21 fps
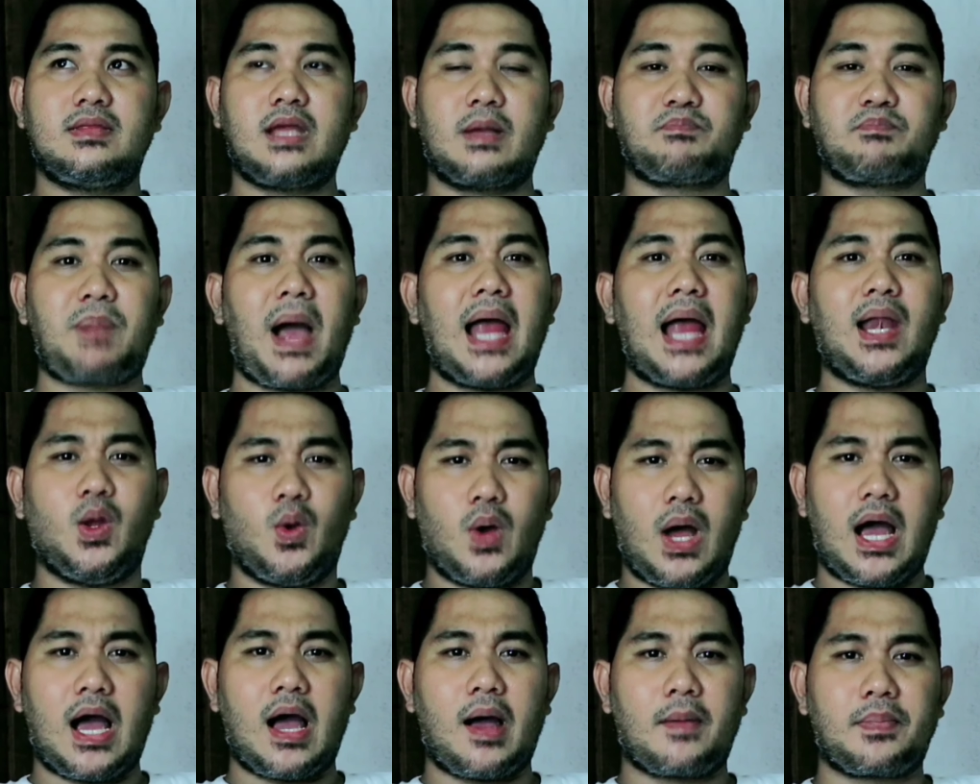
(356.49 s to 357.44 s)

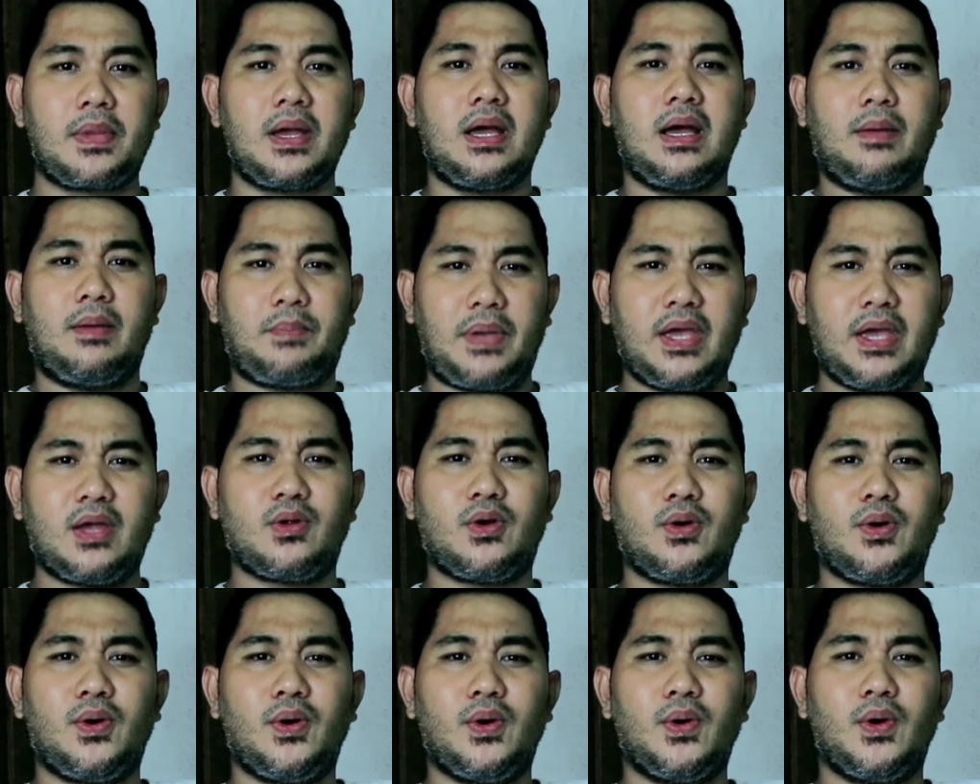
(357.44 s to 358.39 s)
nag-follow up,
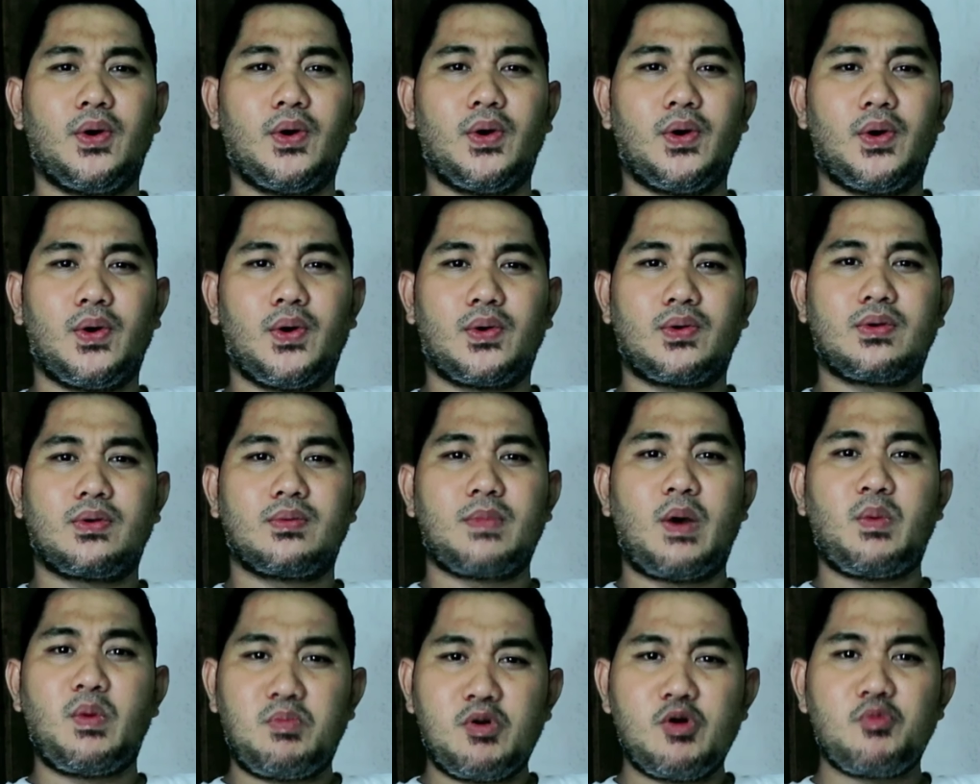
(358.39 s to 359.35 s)
pero
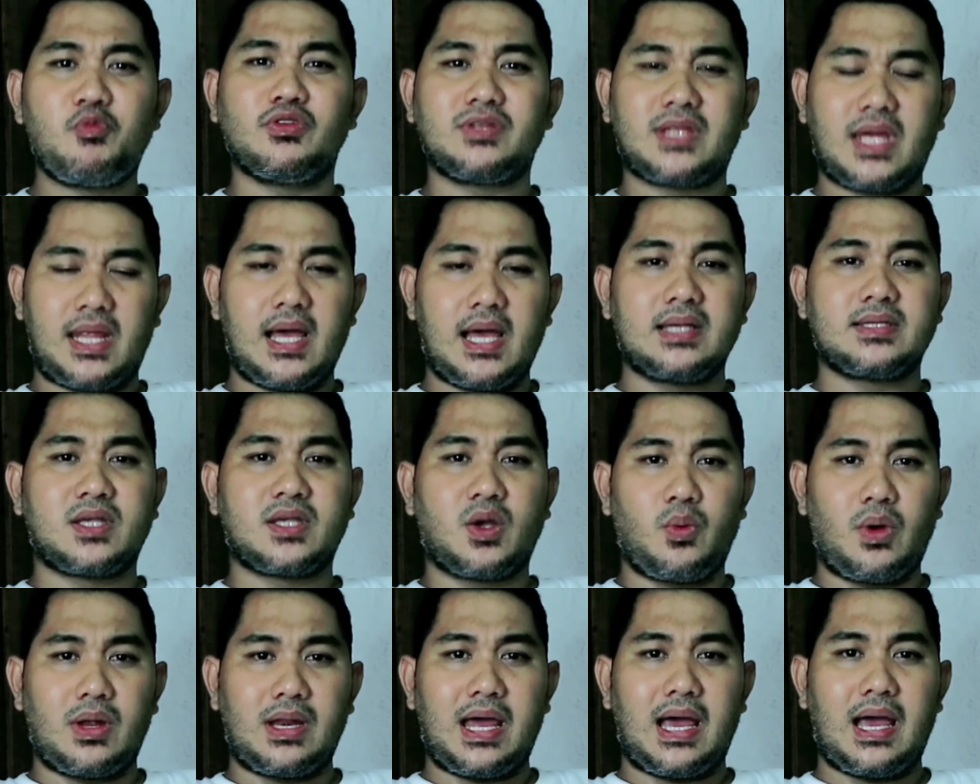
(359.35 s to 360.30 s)
mapupunta lang
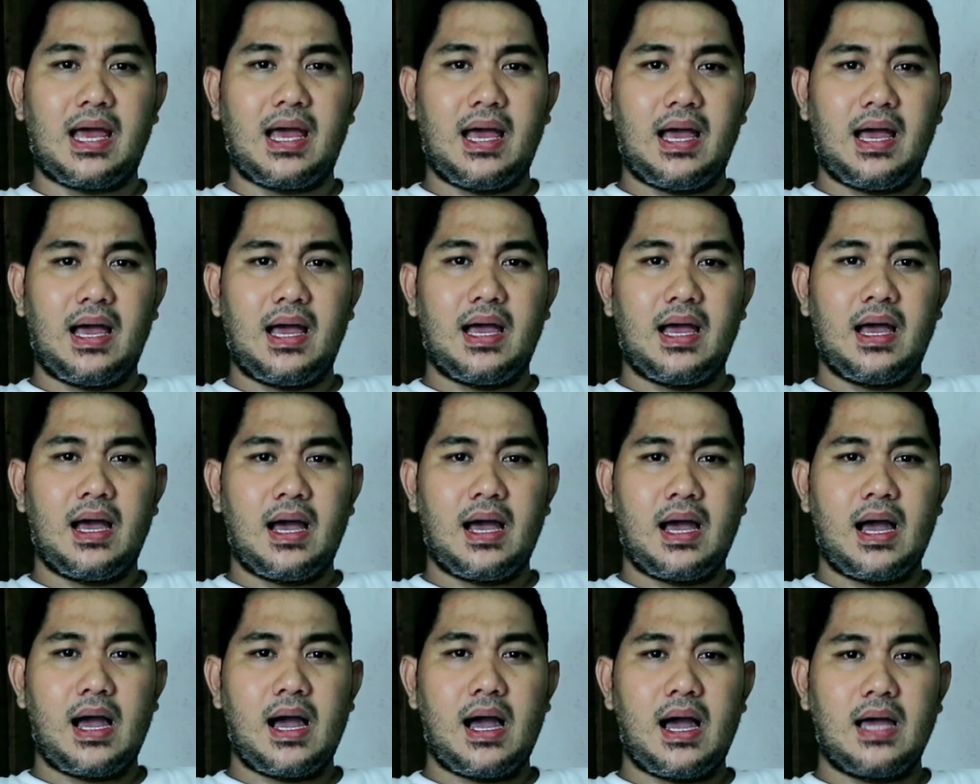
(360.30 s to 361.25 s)
sa wala.
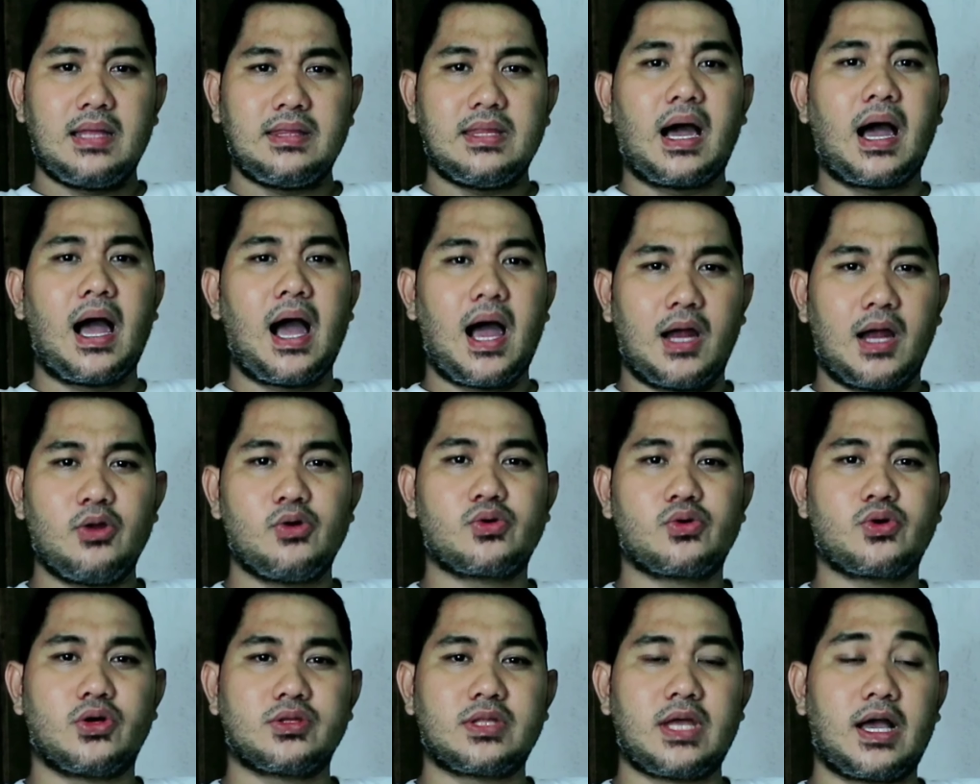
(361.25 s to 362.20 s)

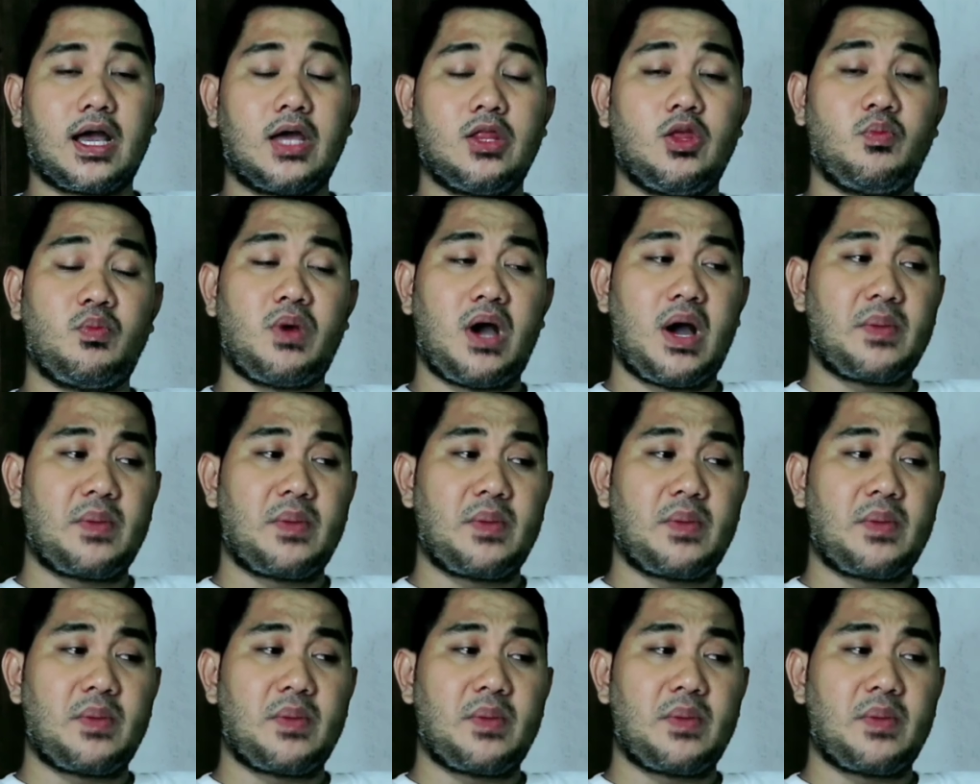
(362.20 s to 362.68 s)
Nakakalungkot ang ganong